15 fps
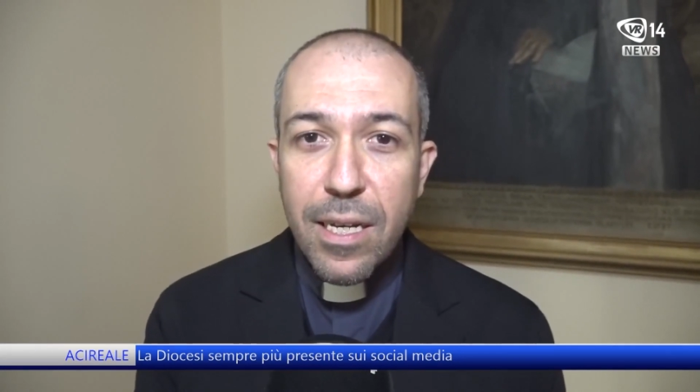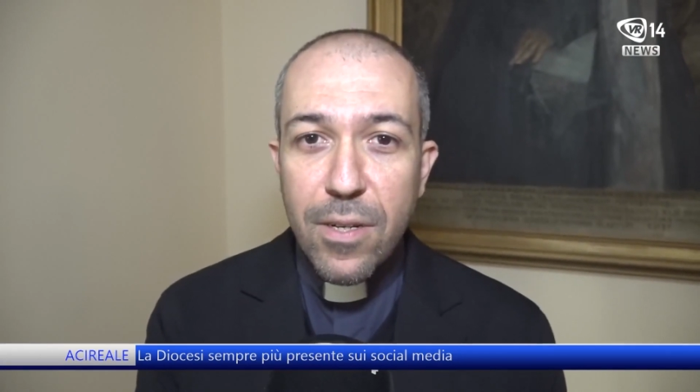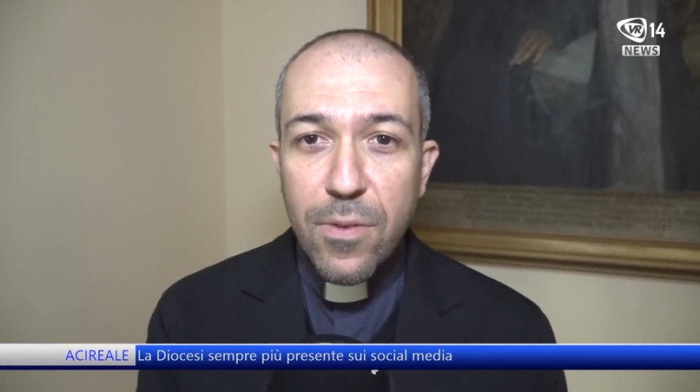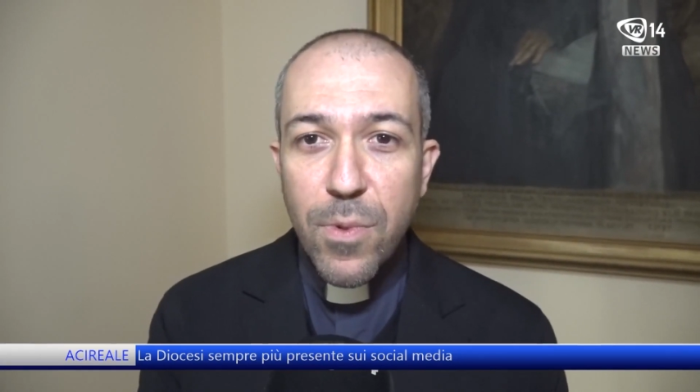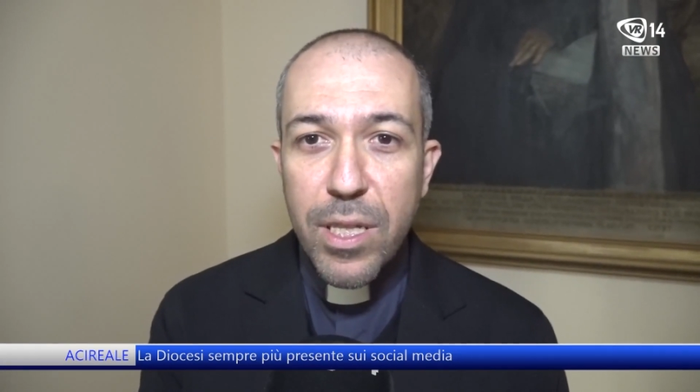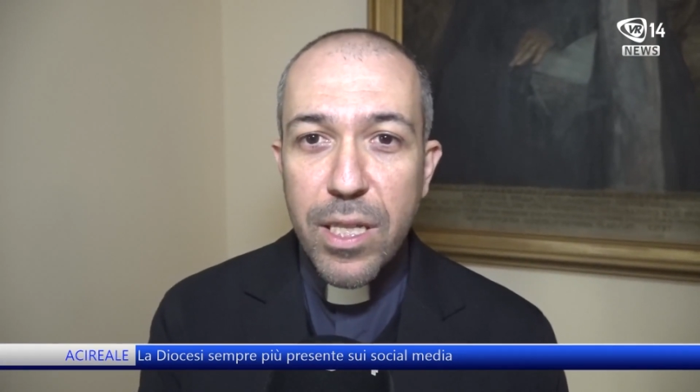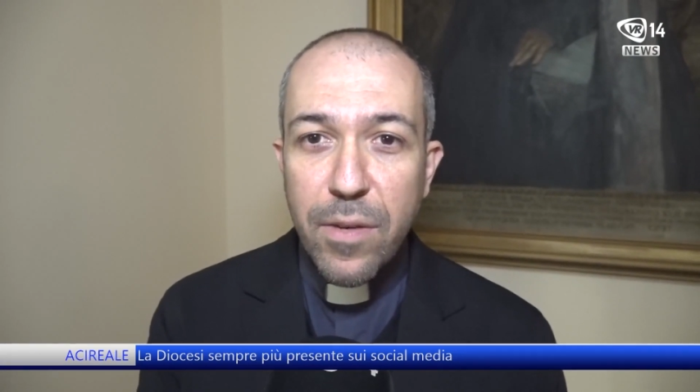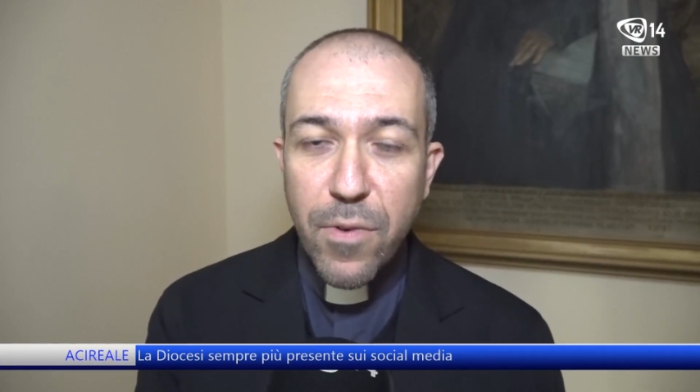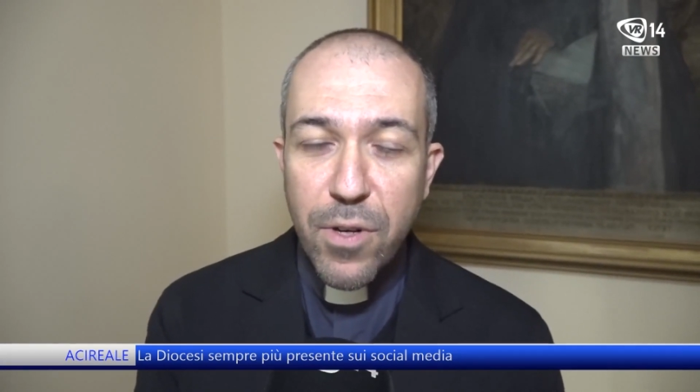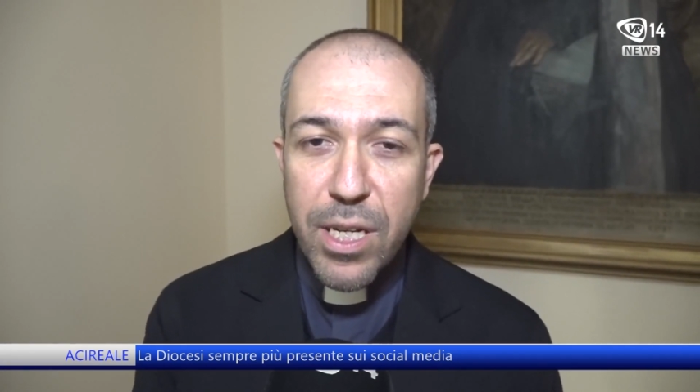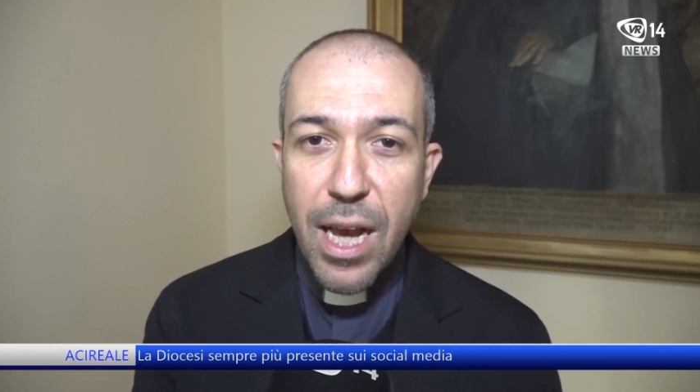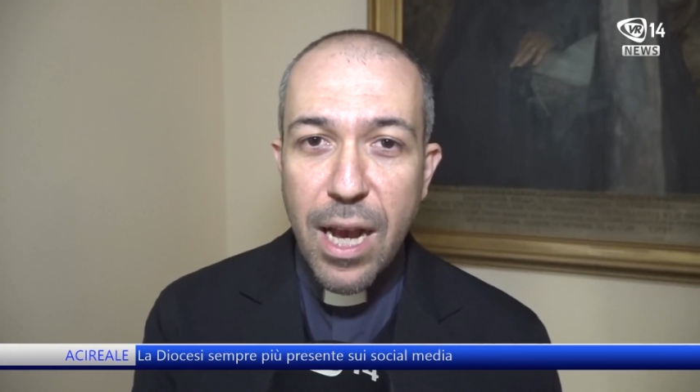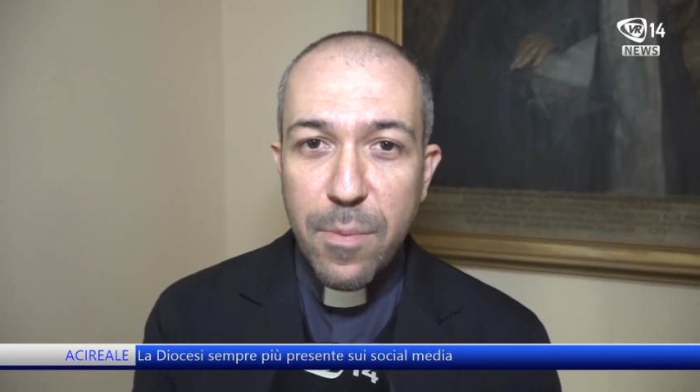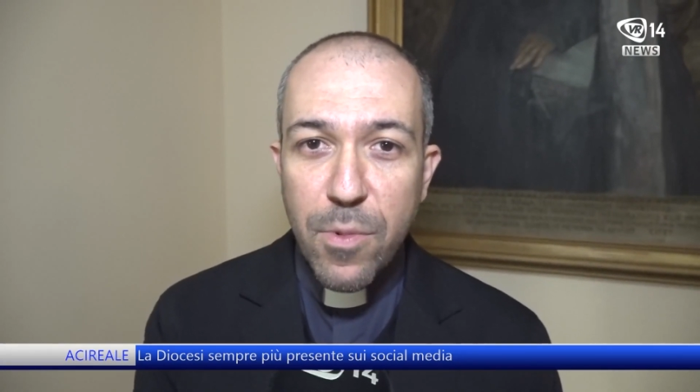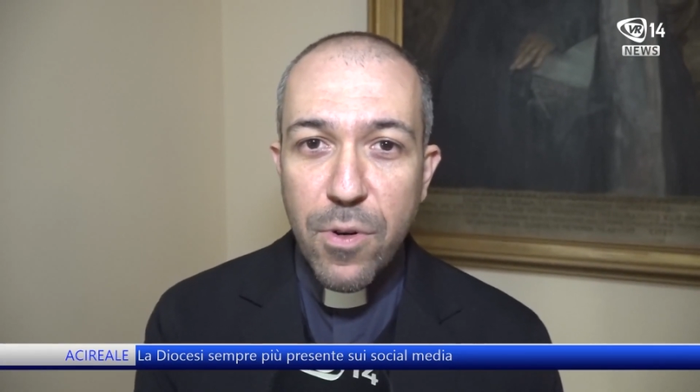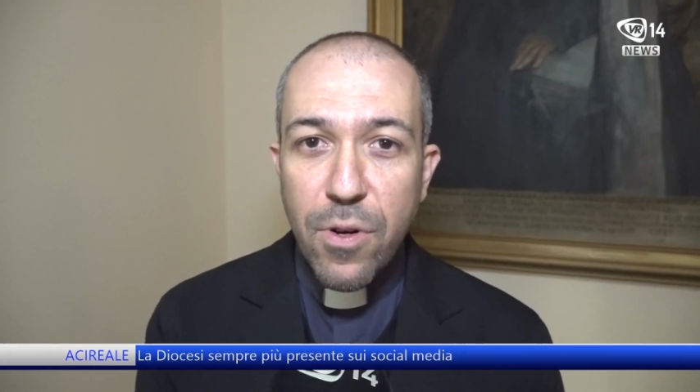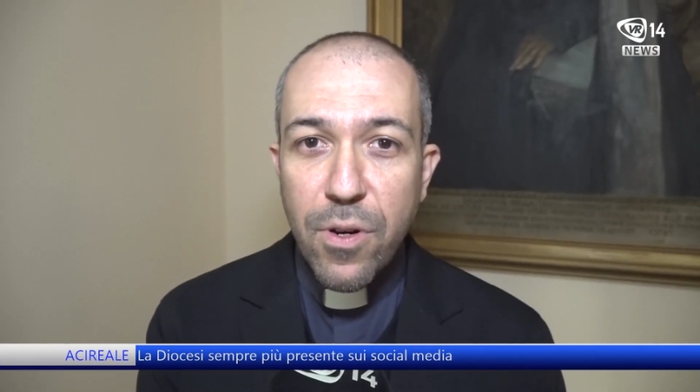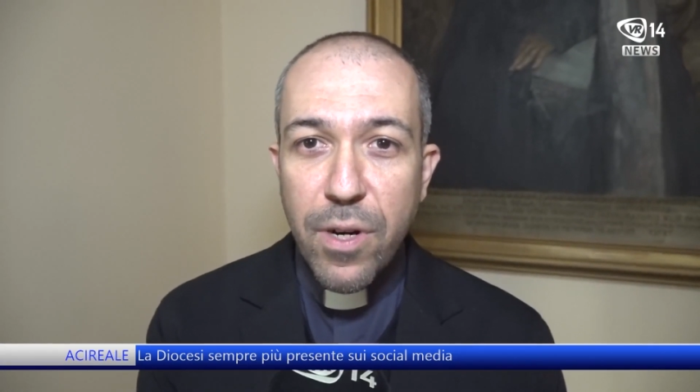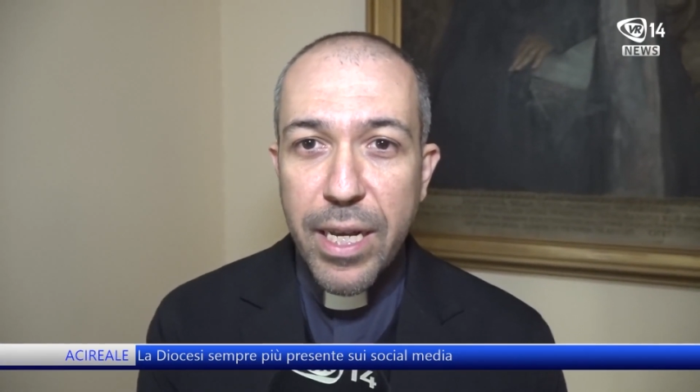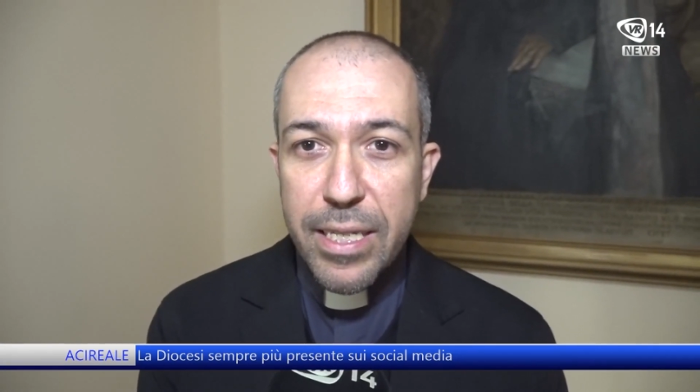Quindi vogliamo